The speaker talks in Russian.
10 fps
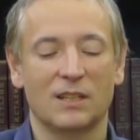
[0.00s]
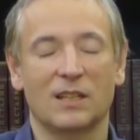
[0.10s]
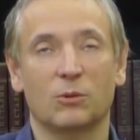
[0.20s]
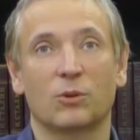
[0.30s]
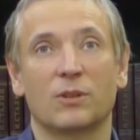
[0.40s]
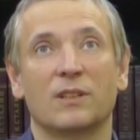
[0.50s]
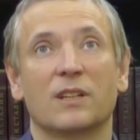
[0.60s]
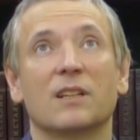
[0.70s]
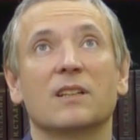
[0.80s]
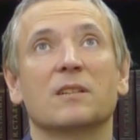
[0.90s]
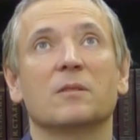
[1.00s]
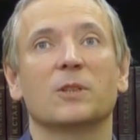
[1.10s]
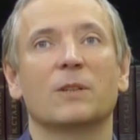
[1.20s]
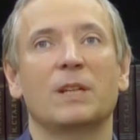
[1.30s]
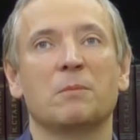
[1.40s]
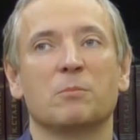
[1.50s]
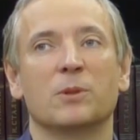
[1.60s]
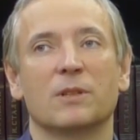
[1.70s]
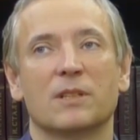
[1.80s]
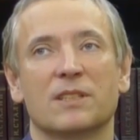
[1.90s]
который э, в это время
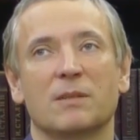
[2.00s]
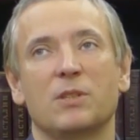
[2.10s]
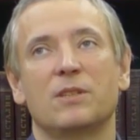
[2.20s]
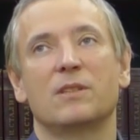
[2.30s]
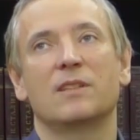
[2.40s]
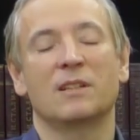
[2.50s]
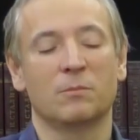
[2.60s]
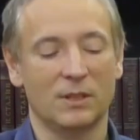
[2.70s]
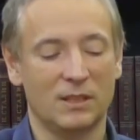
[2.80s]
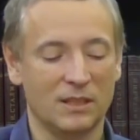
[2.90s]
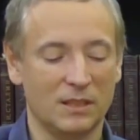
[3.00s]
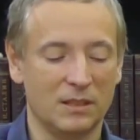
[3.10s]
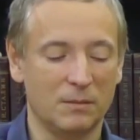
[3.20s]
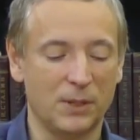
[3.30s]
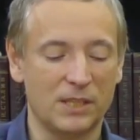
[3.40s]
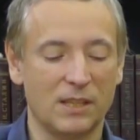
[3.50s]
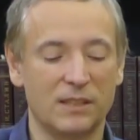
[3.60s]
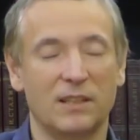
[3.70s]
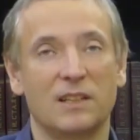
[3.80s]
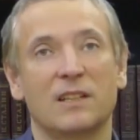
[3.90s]
был заместителем э,
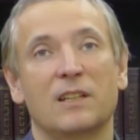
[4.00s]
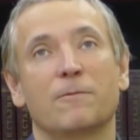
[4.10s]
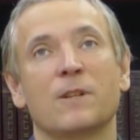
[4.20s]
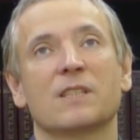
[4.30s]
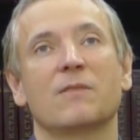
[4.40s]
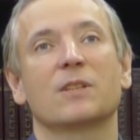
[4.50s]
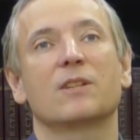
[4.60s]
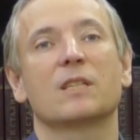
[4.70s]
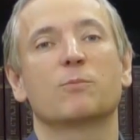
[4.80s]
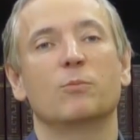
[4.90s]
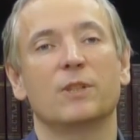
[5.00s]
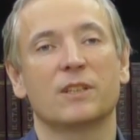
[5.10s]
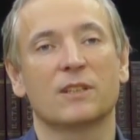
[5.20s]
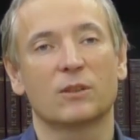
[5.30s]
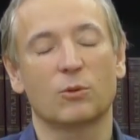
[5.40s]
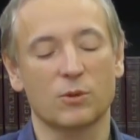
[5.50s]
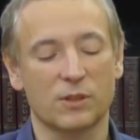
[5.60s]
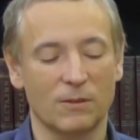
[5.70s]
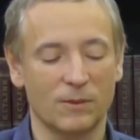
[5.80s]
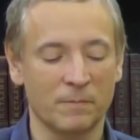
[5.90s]
председателя Реввоенсовета Республики
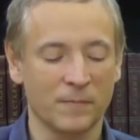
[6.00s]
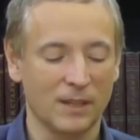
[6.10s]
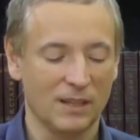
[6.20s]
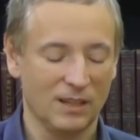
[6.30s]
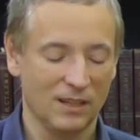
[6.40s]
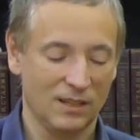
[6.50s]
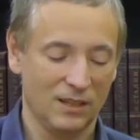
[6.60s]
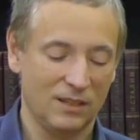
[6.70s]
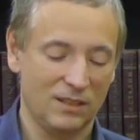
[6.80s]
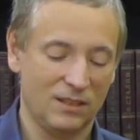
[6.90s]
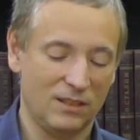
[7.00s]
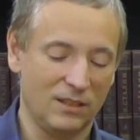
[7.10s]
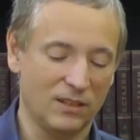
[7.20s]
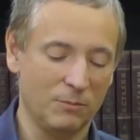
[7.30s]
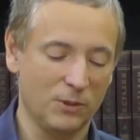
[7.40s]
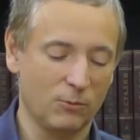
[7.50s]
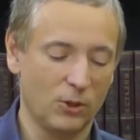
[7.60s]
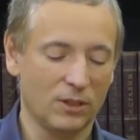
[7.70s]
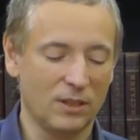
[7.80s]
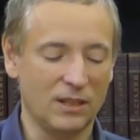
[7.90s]
Троцкого. Телеграмма
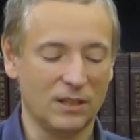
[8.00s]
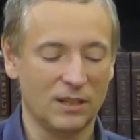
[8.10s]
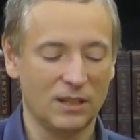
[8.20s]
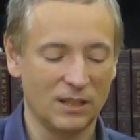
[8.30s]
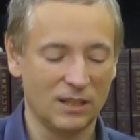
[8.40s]
звучит так.